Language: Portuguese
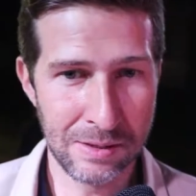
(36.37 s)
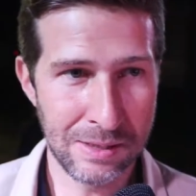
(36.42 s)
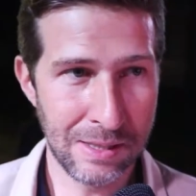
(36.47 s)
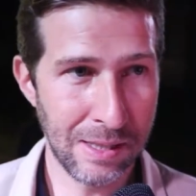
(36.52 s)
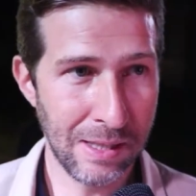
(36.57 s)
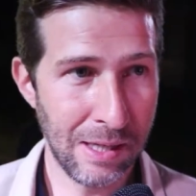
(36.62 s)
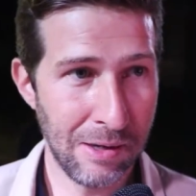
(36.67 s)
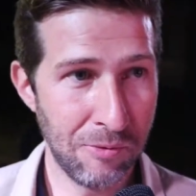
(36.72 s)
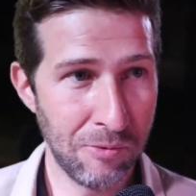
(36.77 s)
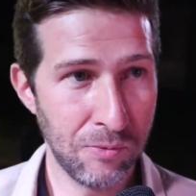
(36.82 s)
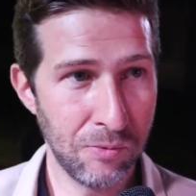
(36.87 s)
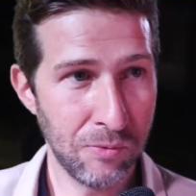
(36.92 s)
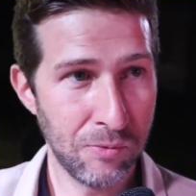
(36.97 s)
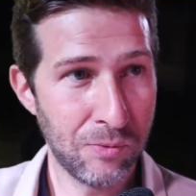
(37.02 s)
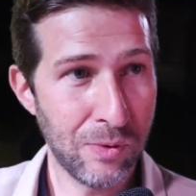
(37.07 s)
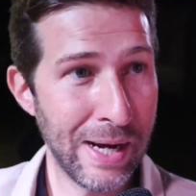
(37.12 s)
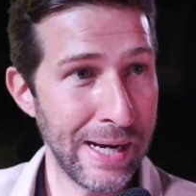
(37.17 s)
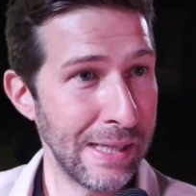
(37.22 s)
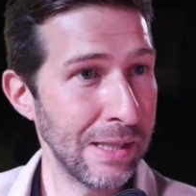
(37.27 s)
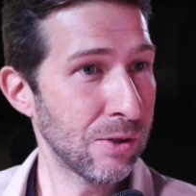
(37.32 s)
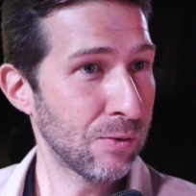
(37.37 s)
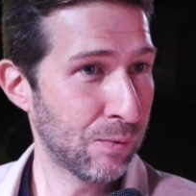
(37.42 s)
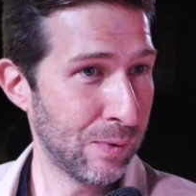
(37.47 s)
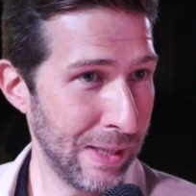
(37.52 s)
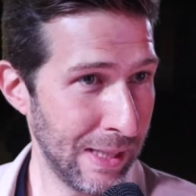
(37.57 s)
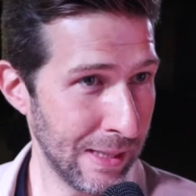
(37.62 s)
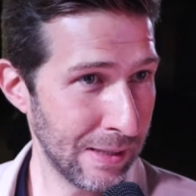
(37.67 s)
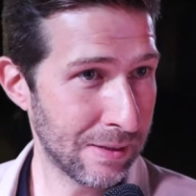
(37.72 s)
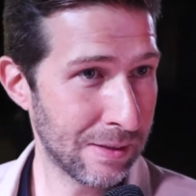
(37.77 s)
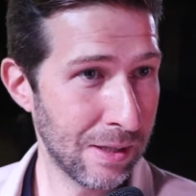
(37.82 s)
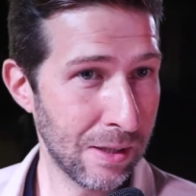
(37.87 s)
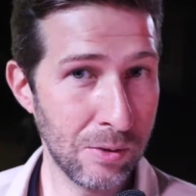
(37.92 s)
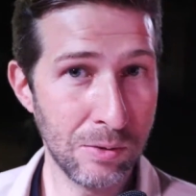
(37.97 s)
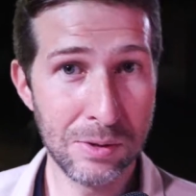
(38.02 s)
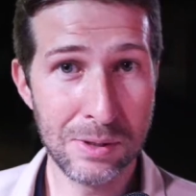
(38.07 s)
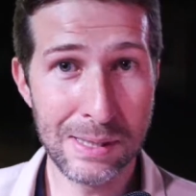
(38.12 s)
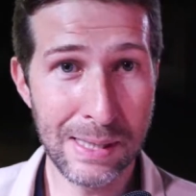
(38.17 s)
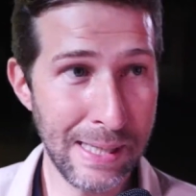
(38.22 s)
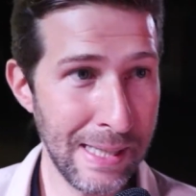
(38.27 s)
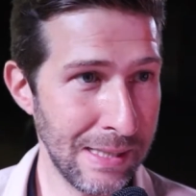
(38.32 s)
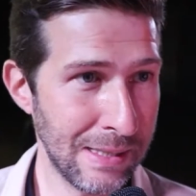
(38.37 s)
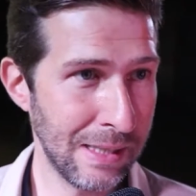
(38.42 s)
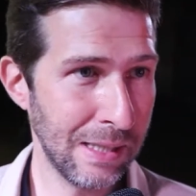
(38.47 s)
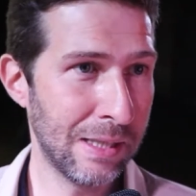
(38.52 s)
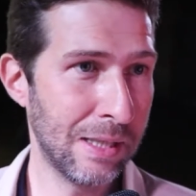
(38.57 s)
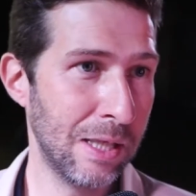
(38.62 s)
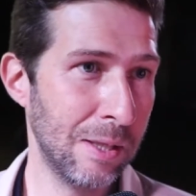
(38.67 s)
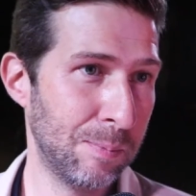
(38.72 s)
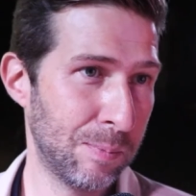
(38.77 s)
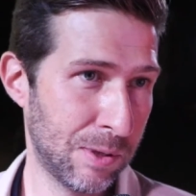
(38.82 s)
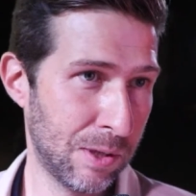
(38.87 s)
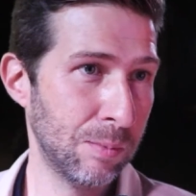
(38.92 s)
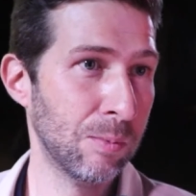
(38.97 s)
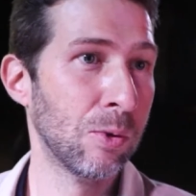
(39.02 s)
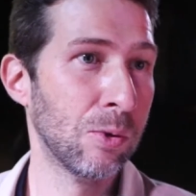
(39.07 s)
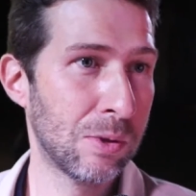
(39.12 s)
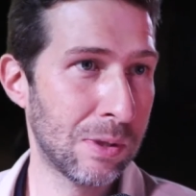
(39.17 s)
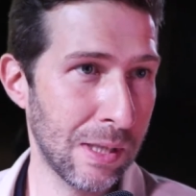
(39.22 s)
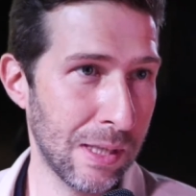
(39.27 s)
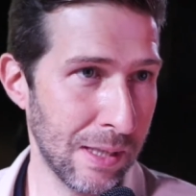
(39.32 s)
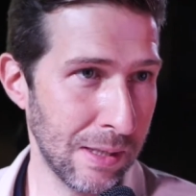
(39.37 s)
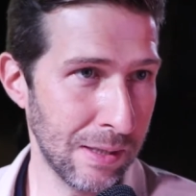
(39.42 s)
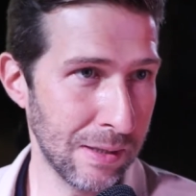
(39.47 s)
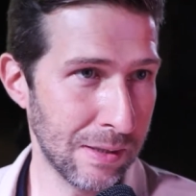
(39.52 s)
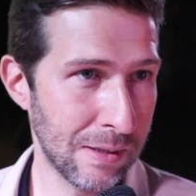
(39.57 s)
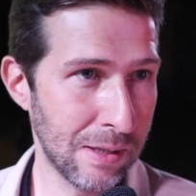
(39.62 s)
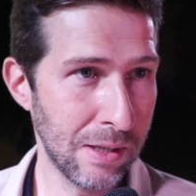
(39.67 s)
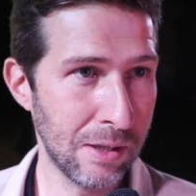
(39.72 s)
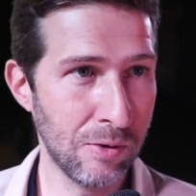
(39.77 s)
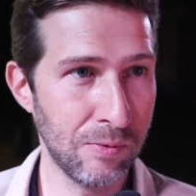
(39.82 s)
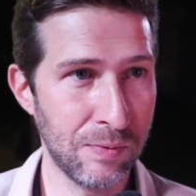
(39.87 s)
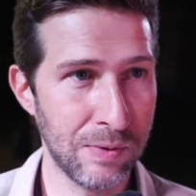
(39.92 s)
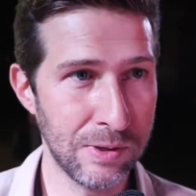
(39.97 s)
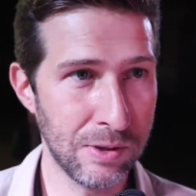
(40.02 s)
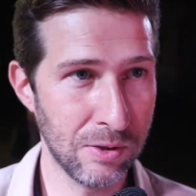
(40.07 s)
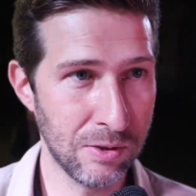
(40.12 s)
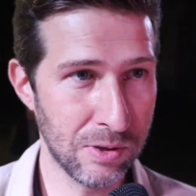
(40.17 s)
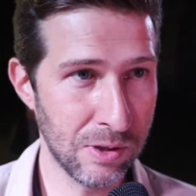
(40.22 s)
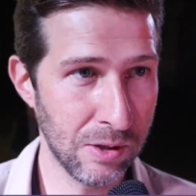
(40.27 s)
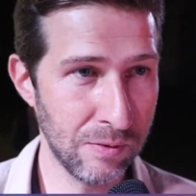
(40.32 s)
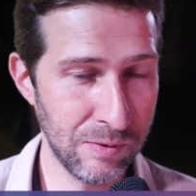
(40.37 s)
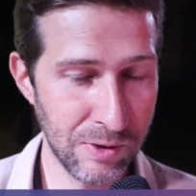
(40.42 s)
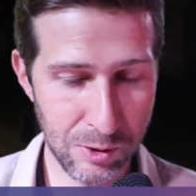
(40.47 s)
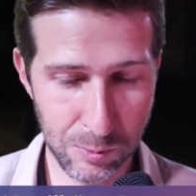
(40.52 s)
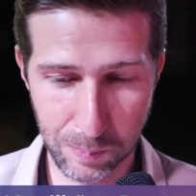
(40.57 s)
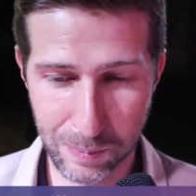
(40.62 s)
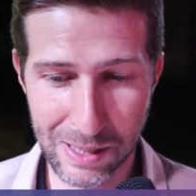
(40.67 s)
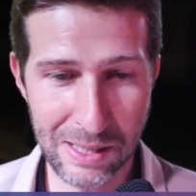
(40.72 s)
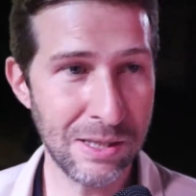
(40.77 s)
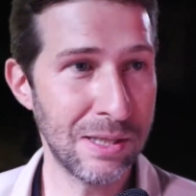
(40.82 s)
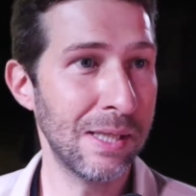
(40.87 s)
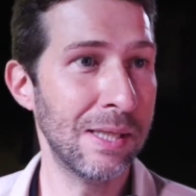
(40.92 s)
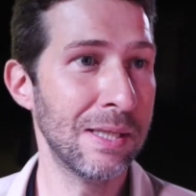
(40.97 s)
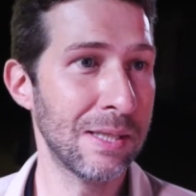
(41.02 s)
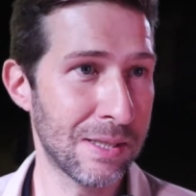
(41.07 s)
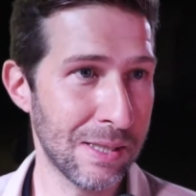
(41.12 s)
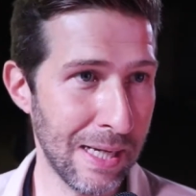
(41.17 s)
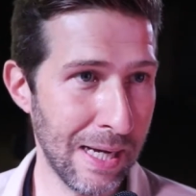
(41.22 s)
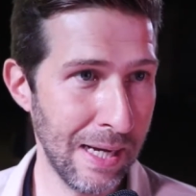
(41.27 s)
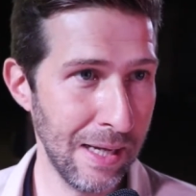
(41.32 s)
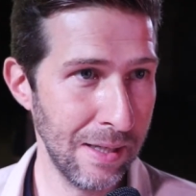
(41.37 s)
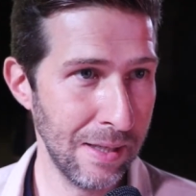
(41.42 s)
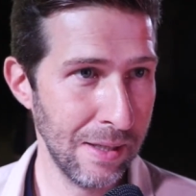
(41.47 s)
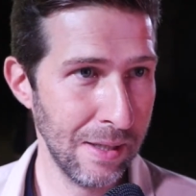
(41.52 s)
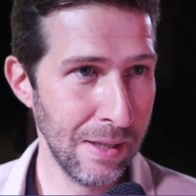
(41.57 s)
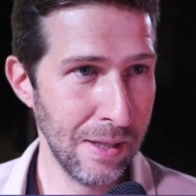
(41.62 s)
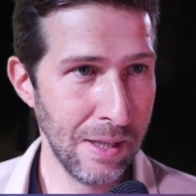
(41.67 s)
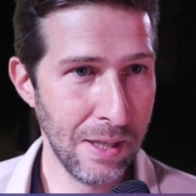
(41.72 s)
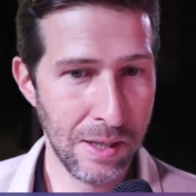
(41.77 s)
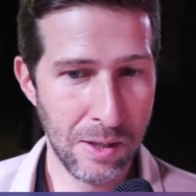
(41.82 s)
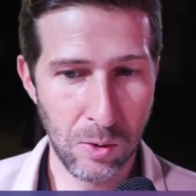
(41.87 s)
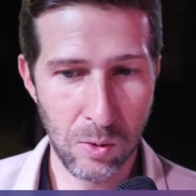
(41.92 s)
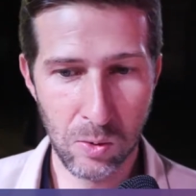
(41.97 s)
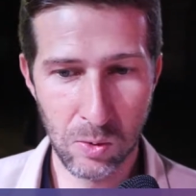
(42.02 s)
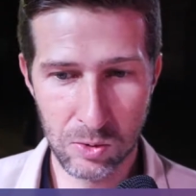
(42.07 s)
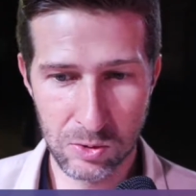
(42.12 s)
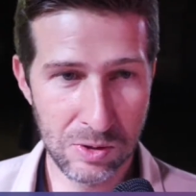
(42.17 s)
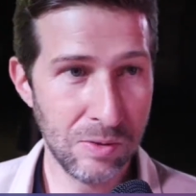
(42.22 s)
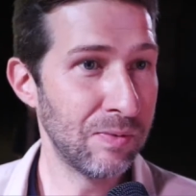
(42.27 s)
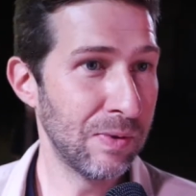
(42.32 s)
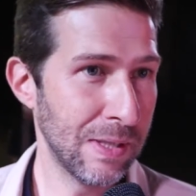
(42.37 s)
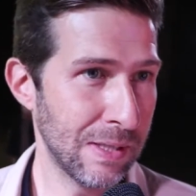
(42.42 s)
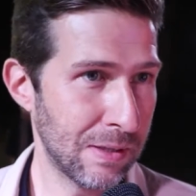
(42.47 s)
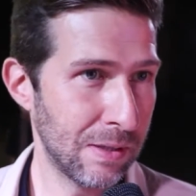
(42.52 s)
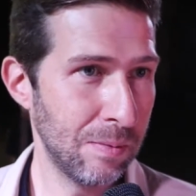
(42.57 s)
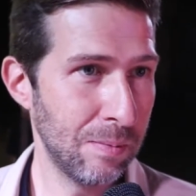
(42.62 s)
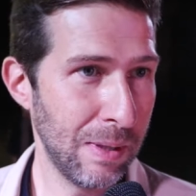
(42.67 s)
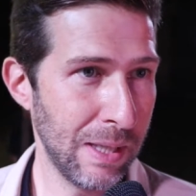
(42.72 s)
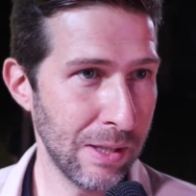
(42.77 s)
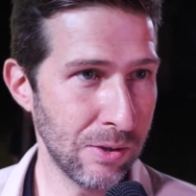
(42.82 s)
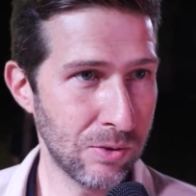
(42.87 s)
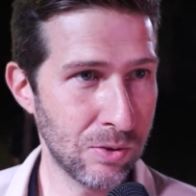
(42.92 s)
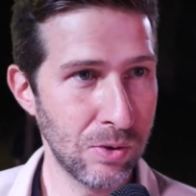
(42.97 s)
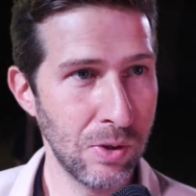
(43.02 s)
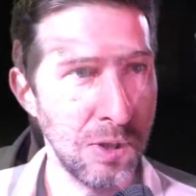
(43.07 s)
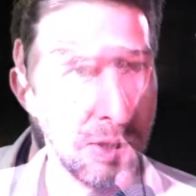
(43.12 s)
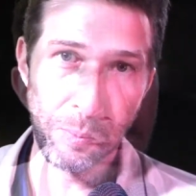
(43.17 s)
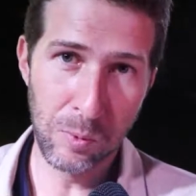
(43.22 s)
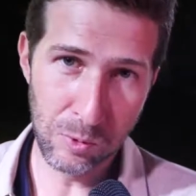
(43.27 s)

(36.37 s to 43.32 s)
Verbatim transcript: Serão várias frentes, serão três equipes simultâneas que irão fazer o serviço para agilizar os investimentos.